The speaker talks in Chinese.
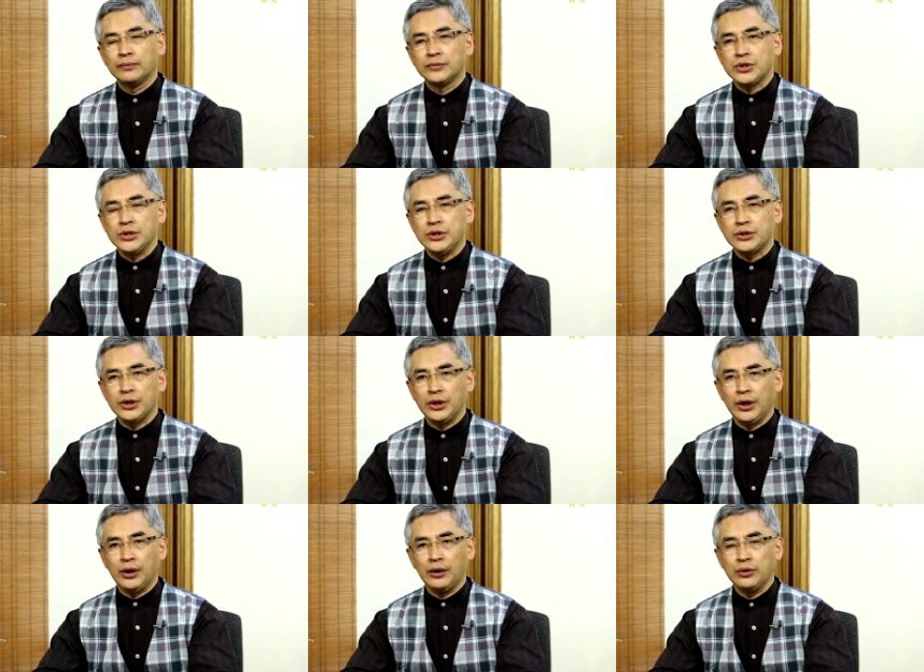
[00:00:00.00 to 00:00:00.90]
是以色
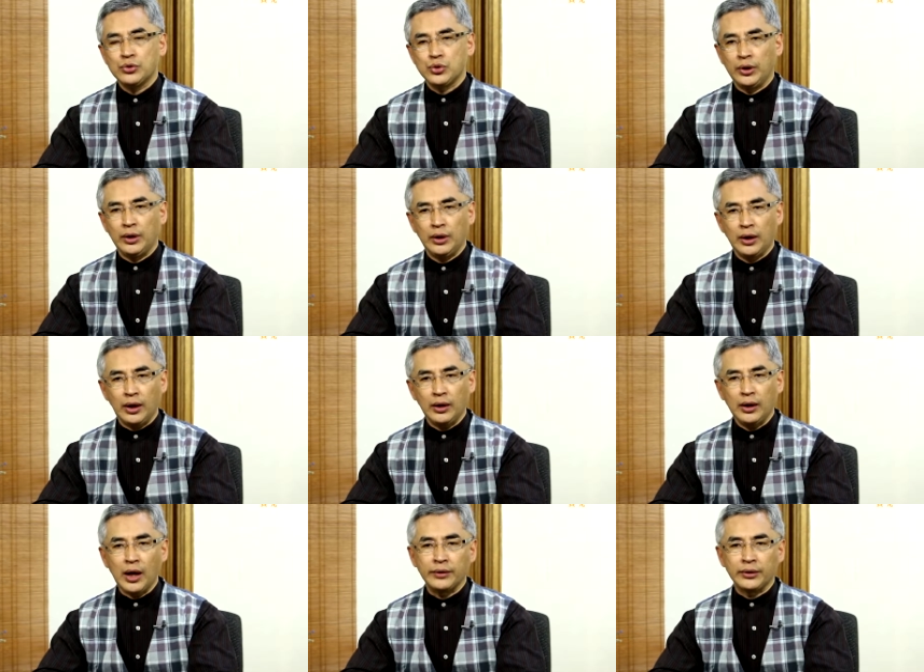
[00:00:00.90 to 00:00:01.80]
列最
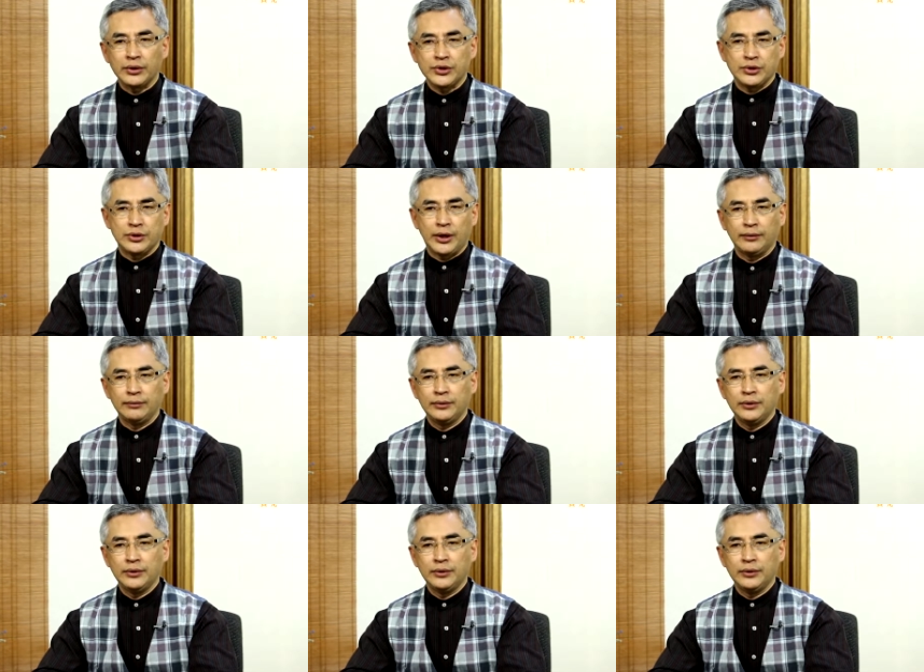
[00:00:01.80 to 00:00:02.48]
黑暗的时代。